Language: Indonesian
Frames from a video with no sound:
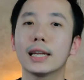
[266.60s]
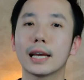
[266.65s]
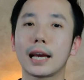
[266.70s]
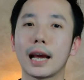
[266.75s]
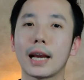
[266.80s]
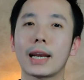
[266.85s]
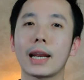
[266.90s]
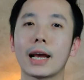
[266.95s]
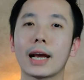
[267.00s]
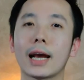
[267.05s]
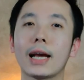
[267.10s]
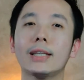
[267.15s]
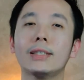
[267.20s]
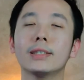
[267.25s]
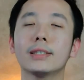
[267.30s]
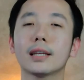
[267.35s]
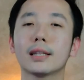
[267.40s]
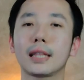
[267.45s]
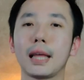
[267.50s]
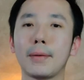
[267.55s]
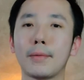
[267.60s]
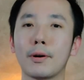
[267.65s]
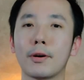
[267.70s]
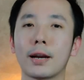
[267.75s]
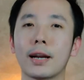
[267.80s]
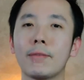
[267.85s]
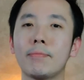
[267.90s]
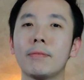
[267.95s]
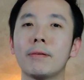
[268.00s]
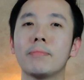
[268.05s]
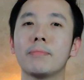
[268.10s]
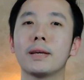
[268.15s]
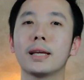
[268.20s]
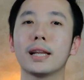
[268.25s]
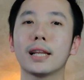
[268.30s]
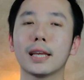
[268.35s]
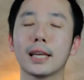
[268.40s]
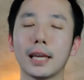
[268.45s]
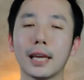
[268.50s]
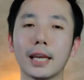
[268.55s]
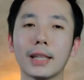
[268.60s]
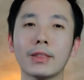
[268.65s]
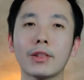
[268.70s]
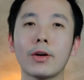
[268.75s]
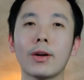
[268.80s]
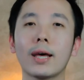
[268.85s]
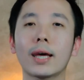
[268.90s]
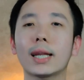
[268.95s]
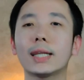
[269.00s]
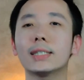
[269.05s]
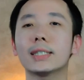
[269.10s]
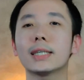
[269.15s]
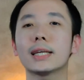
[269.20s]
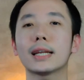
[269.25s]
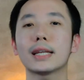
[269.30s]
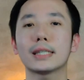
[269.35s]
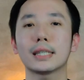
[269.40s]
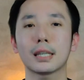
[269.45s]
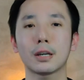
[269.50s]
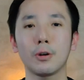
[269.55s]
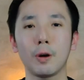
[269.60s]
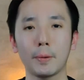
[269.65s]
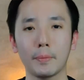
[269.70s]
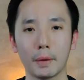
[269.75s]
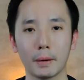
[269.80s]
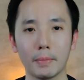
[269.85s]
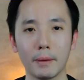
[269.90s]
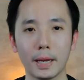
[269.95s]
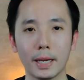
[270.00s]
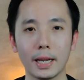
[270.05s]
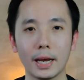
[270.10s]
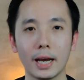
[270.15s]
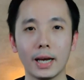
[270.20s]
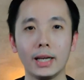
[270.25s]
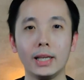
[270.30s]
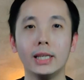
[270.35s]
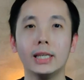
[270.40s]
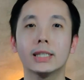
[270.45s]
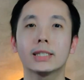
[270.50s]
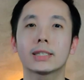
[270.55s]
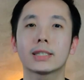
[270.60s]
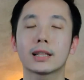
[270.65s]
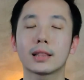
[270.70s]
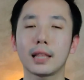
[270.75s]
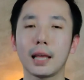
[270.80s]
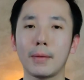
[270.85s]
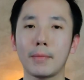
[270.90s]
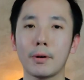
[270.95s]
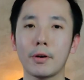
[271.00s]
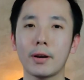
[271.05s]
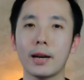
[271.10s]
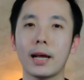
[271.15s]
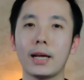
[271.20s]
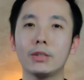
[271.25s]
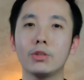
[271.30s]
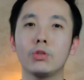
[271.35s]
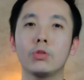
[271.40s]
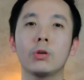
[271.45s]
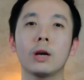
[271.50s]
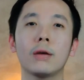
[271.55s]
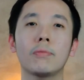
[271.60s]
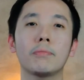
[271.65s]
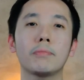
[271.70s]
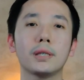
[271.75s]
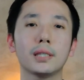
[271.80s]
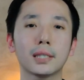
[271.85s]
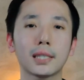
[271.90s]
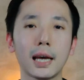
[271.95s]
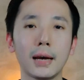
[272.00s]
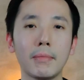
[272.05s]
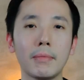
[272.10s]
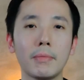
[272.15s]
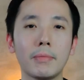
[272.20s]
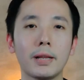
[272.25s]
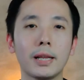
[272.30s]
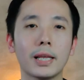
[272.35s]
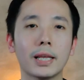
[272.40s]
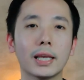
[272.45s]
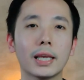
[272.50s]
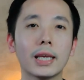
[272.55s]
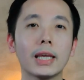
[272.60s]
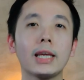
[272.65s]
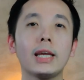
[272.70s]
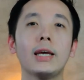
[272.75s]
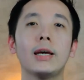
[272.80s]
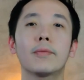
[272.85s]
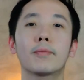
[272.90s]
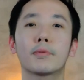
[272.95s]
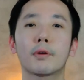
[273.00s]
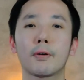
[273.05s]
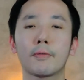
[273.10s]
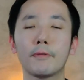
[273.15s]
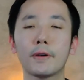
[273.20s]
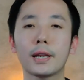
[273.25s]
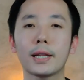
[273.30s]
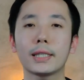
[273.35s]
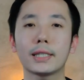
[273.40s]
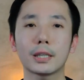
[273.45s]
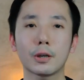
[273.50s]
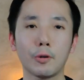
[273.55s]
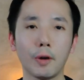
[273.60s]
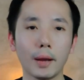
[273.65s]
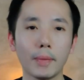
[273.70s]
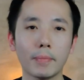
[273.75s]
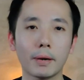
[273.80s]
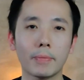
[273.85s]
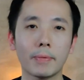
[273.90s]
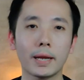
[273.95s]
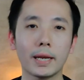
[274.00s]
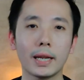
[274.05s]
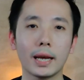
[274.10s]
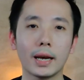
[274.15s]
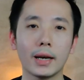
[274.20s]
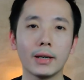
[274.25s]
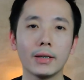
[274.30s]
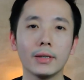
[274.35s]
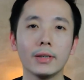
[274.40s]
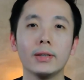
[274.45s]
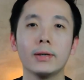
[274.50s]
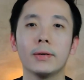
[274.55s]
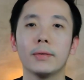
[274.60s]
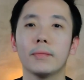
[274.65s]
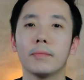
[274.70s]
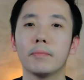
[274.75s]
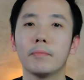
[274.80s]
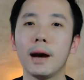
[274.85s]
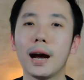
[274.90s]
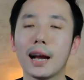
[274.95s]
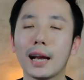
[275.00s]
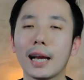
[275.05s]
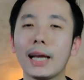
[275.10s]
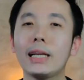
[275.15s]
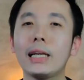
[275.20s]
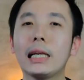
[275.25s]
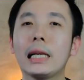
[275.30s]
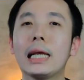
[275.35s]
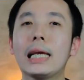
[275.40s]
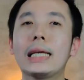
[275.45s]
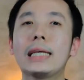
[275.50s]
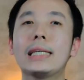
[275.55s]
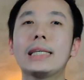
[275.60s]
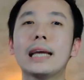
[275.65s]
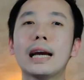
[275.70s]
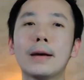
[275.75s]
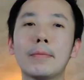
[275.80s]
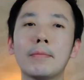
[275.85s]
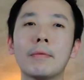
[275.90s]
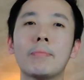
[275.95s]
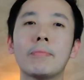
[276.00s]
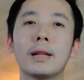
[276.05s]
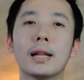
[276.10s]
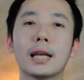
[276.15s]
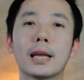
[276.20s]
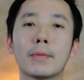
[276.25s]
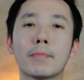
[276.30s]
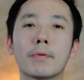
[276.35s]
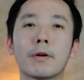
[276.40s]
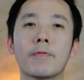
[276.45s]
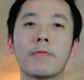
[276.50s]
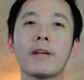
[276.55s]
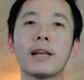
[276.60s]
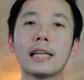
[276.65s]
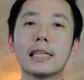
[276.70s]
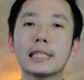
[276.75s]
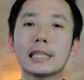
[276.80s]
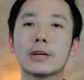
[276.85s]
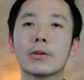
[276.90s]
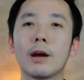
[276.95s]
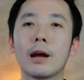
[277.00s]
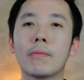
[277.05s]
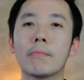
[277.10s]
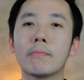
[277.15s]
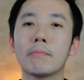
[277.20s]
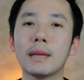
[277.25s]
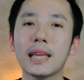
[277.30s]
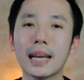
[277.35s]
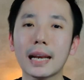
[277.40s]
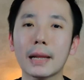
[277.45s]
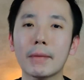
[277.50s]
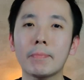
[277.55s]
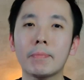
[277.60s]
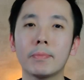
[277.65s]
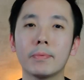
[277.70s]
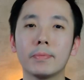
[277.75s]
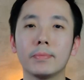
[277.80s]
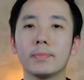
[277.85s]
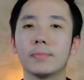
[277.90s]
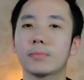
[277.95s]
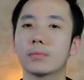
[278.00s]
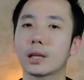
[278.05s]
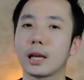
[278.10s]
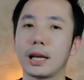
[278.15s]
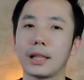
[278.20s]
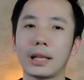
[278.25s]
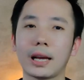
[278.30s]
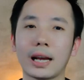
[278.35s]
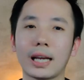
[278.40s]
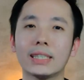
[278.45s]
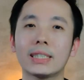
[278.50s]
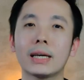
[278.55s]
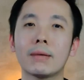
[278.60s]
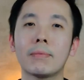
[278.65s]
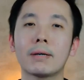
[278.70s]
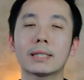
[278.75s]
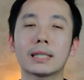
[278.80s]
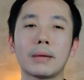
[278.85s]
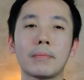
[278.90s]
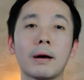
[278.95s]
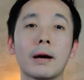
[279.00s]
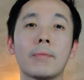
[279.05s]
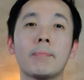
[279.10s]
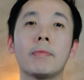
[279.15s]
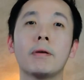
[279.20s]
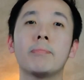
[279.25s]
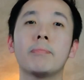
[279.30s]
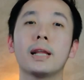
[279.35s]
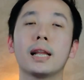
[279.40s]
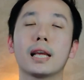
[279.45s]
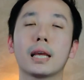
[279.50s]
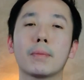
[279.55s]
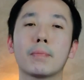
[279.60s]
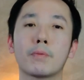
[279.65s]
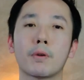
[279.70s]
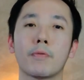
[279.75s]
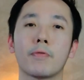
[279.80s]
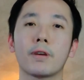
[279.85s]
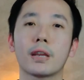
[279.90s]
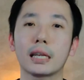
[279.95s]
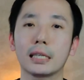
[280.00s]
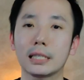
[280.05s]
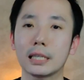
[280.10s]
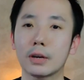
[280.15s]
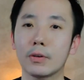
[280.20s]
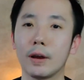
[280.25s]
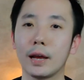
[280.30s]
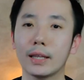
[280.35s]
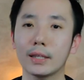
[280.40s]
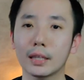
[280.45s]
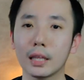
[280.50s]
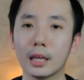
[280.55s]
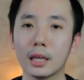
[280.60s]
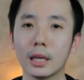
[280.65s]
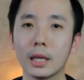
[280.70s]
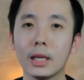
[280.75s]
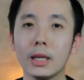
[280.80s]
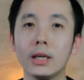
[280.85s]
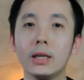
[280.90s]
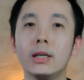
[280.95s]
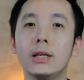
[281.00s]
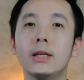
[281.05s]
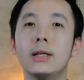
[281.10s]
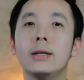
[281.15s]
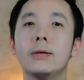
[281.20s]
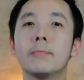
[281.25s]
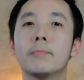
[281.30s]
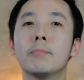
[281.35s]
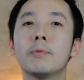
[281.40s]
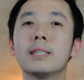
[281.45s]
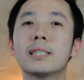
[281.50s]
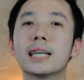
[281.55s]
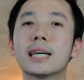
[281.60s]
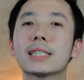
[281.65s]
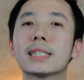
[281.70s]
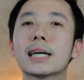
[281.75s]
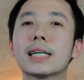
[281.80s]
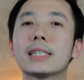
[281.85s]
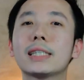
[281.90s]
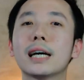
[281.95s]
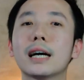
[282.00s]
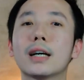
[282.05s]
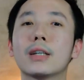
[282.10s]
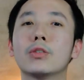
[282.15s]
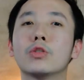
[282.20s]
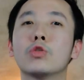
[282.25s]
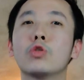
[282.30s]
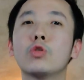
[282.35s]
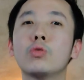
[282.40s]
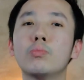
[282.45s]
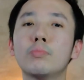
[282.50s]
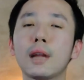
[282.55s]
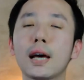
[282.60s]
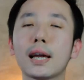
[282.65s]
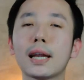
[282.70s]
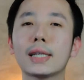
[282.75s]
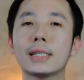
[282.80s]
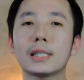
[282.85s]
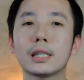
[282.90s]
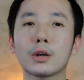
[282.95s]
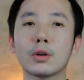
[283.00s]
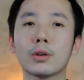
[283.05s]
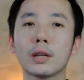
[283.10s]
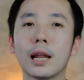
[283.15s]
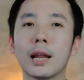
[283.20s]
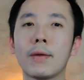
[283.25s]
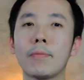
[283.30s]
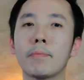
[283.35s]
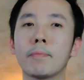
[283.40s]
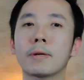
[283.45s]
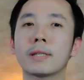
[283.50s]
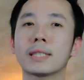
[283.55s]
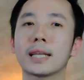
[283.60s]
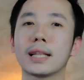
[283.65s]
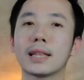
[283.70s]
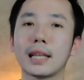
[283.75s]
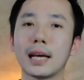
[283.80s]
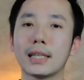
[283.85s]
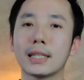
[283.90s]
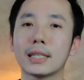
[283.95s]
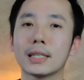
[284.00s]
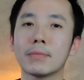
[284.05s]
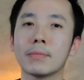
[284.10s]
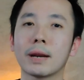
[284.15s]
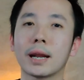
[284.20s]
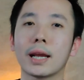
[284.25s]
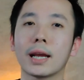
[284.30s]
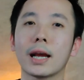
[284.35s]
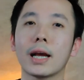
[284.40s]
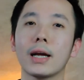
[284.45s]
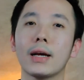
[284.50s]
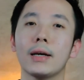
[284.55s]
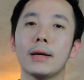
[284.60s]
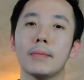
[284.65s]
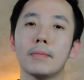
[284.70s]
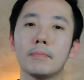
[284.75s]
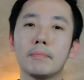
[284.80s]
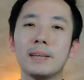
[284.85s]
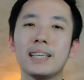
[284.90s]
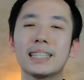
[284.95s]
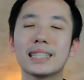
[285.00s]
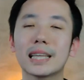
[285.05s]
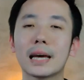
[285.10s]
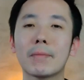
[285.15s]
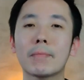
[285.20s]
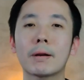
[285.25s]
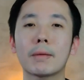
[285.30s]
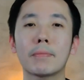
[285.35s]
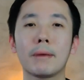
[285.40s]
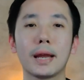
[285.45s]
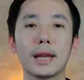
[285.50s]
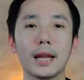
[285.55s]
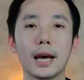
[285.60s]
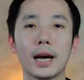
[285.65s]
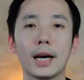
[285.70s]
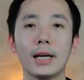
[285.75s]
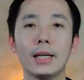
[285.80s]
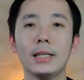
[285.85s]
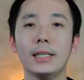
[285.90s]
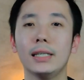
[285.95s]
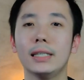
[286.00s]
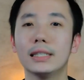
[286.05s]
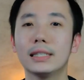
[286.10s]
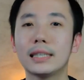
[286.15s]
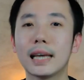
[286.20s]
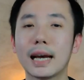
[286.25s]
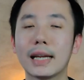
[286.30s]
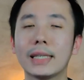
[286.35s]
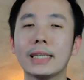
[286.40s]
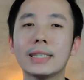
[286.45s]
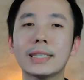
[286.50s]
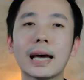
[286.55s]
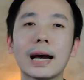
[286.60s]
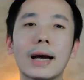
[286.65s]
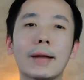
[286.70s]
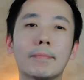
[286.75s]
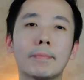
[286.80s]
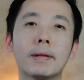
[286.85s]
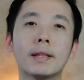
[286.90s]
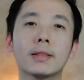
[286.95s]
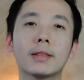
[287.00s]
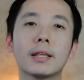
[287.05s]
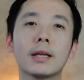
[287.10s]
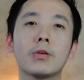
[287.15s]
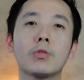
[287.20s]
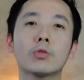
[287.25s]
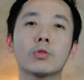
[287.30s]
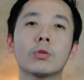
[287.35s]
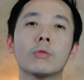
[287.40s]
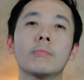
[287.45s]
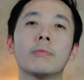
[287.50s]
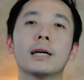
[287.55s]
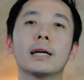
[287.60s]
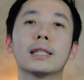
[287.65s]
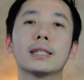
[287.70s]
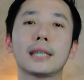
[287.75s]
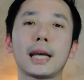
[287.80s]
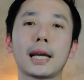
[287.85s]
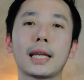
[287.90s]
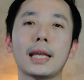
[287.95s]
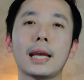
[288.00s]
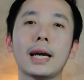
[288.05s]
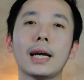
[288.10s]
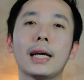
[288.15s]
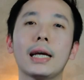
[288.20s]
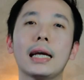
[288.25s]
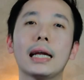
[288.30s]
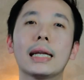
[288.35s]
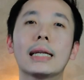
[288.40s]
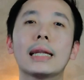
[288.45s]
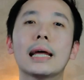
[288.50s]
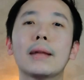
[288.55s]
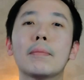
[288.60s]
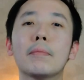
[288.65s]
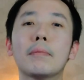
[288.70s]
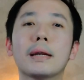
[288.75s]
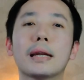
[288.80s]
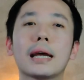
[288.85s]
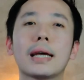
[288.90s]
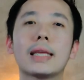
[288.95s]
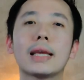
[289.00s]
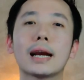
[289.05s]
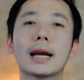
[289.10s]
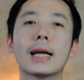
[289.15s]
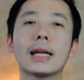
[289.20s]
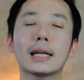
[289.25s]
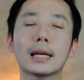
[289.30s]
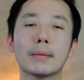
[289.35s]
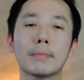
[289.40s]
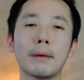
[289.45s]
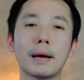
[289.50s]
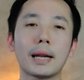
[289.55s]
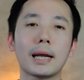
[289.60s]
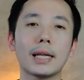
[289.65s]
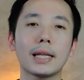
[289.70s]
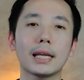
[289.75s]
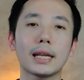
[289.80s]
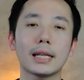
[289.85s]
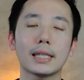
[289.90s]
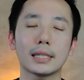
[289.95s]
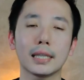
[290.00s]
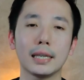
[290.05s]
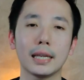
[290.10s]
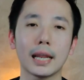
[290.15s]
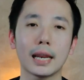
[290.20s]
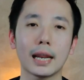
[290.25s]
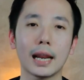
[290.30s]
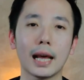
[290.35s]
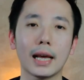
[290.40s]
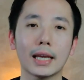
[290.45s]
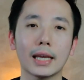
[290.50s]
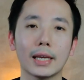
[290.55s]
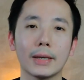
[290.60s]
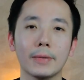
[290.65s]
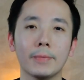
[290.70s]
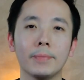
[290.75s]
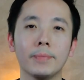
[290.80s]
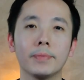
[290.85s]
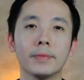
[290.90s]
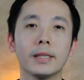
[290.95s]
Dikarenakan setiap orang memiliki toleransi risiko yang berbeda, setiap orang juga bisa memiliki profil risiko yang berbeda. Bahkan yang memiliki profil risiko yang mirip, katakan sama-sama memiliki profil risiko yang tinggi, bisa saja jumlah risiko dalam persentase mereka bisa berbeda. Jadi sangat penting untuk mengeceknya dan menanyakan kepada diri sendiri lagi.